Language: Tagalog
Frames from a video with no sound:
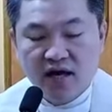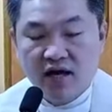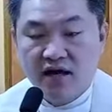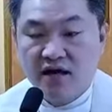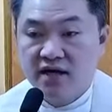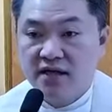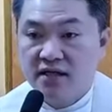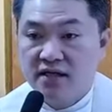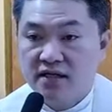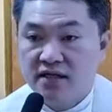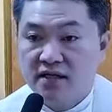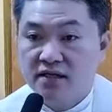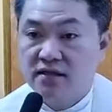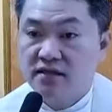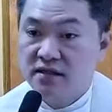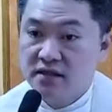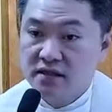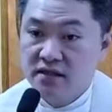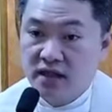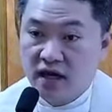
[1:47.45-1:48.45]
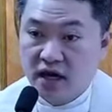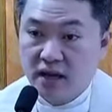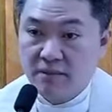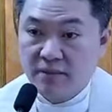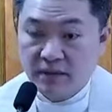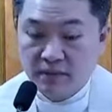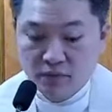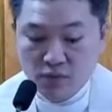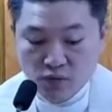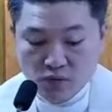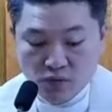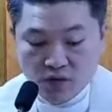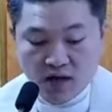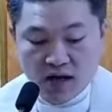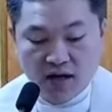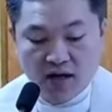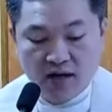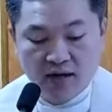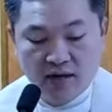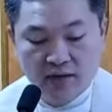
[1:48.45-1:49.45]
kaya hindi
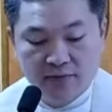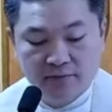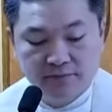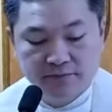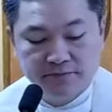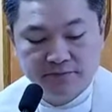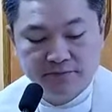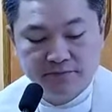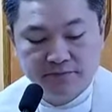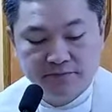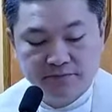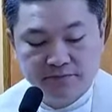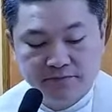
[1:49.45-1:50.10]
nakapamunga.